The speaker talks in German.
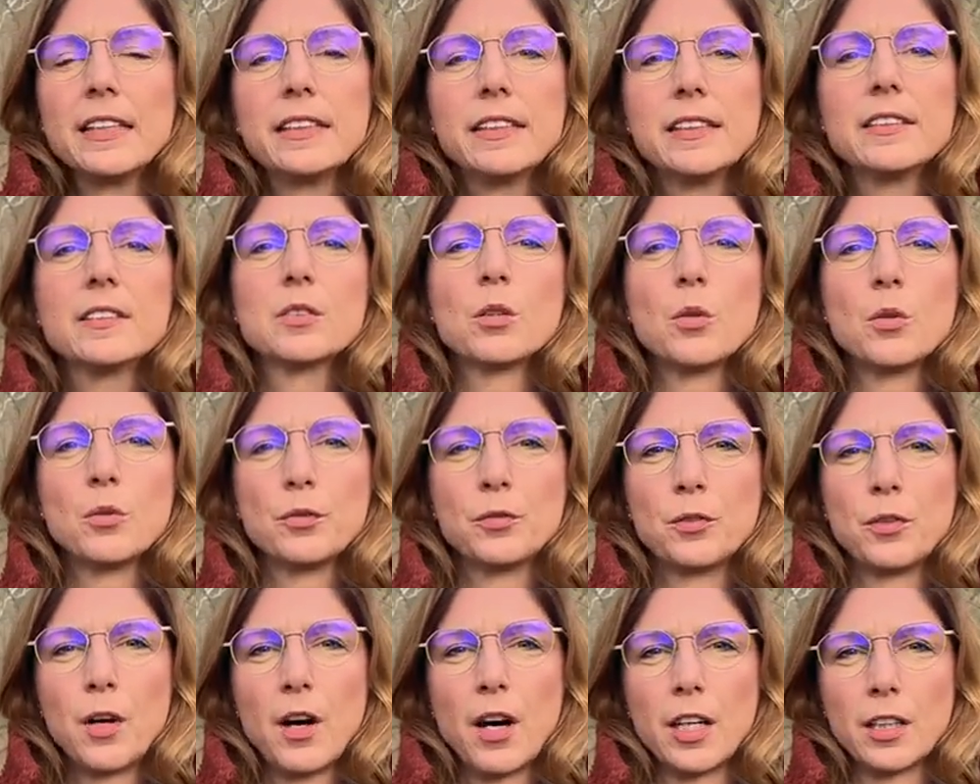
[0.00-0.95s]
die
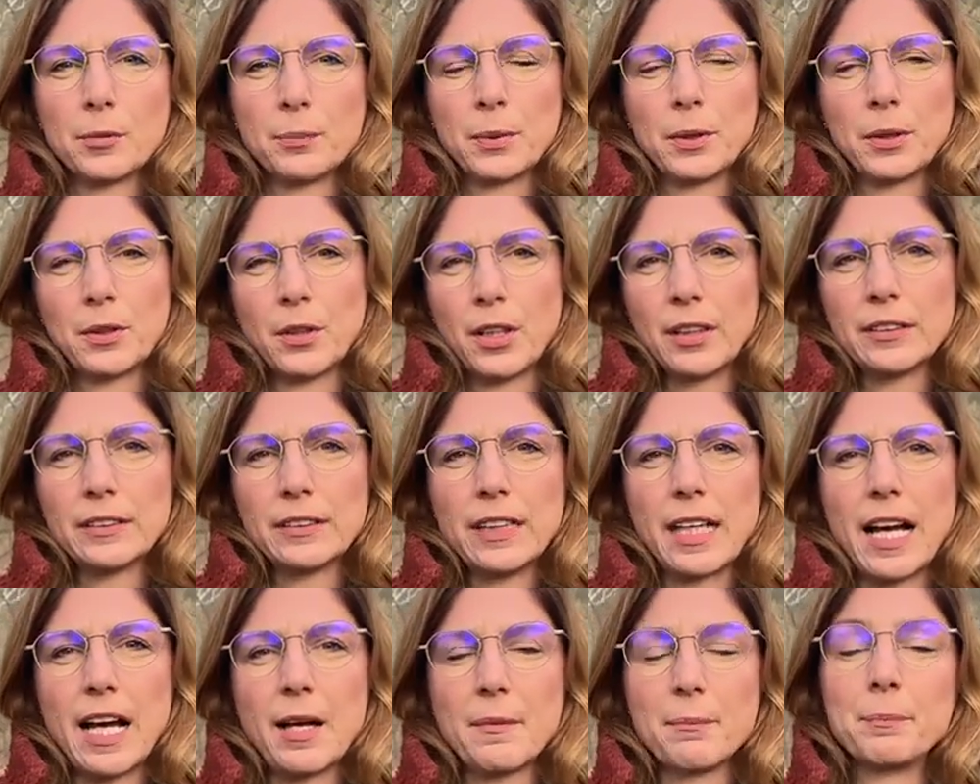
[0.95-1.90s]
sofort
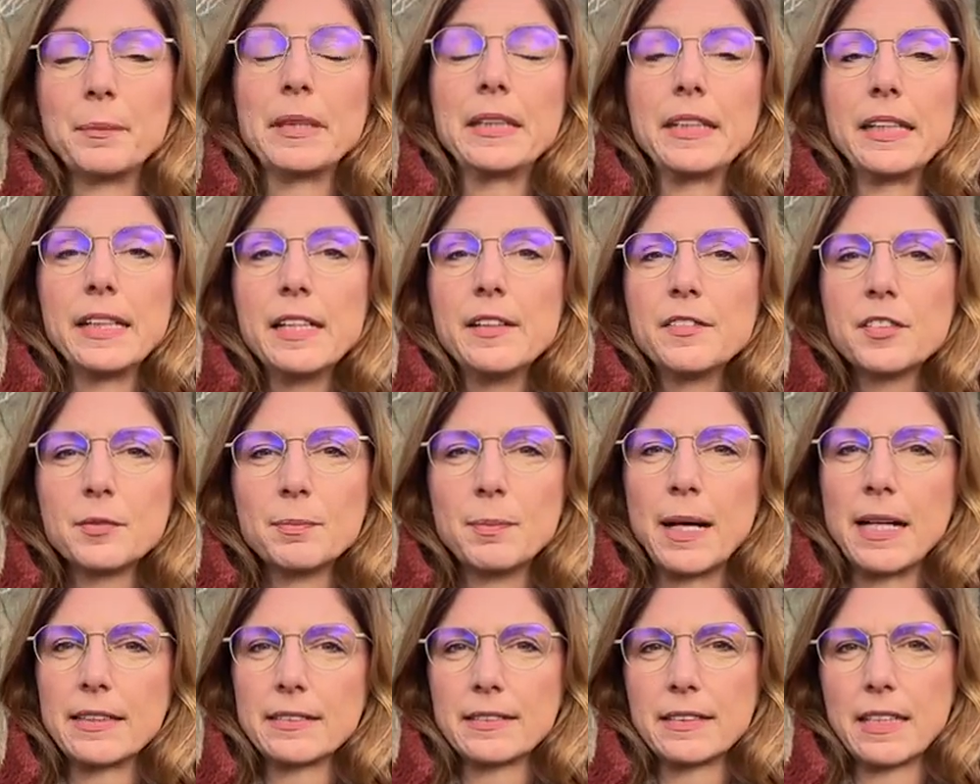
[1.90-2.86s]
begonnen haben mit
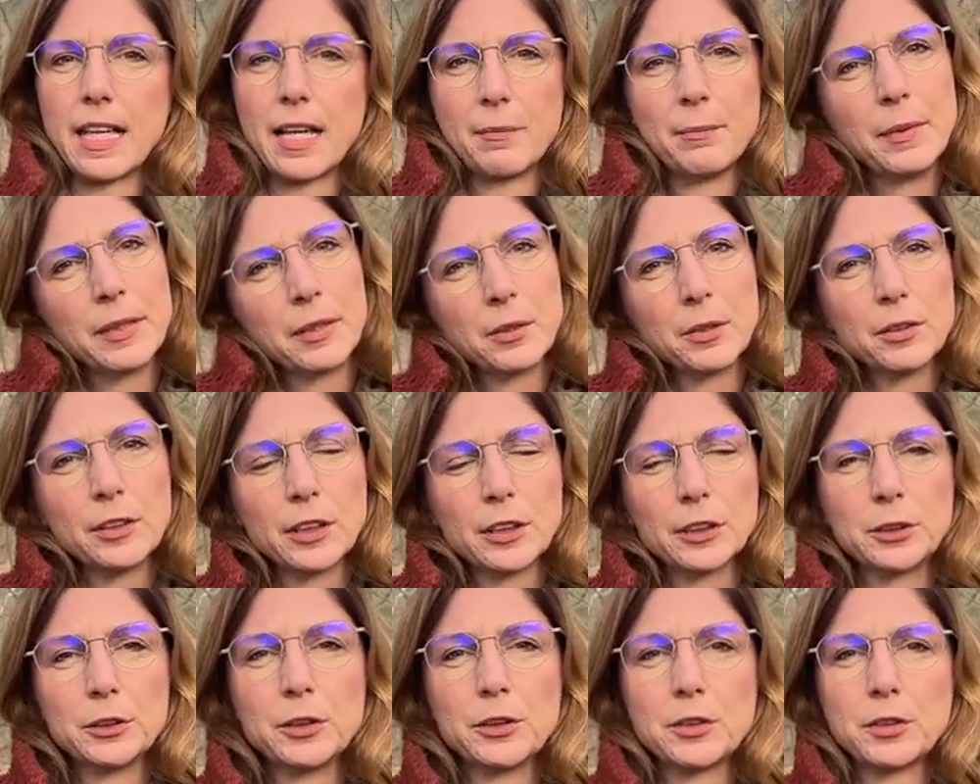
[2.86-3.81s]
Hilfsmaßnahmen, mit
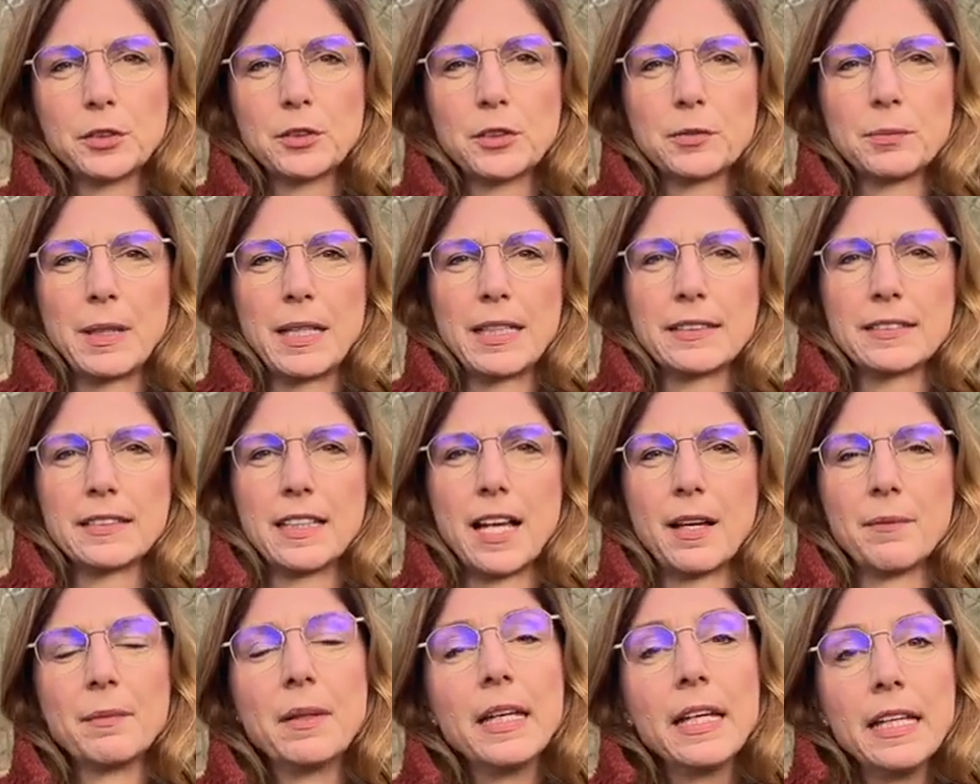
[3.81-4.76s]

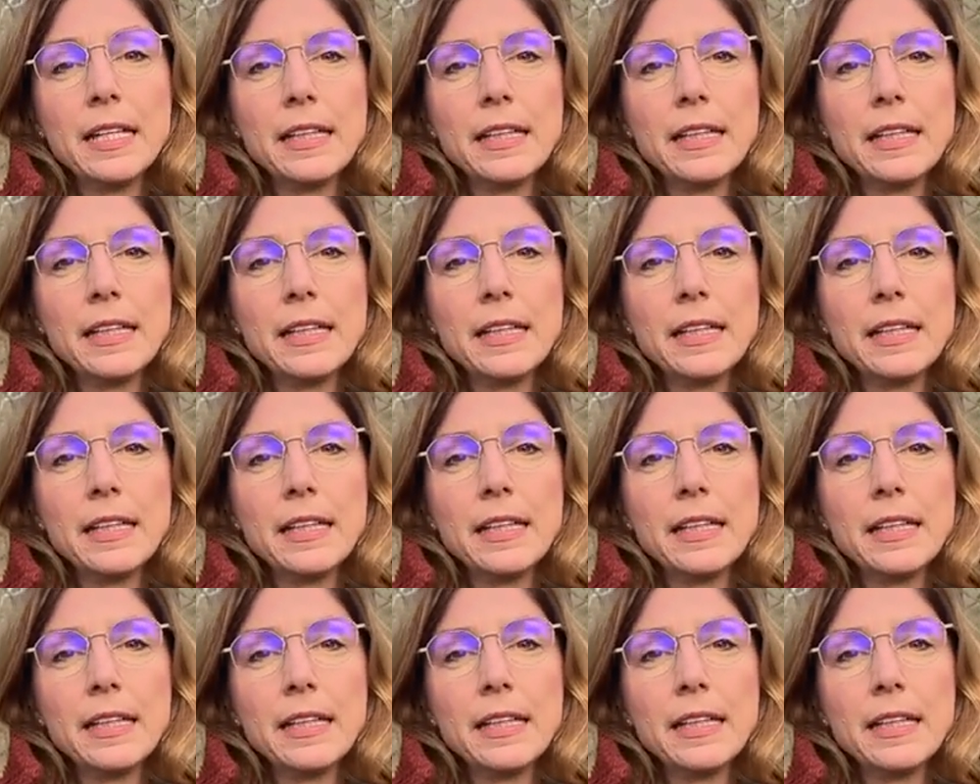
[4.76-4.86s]
Unterstützungsmaßnahmen.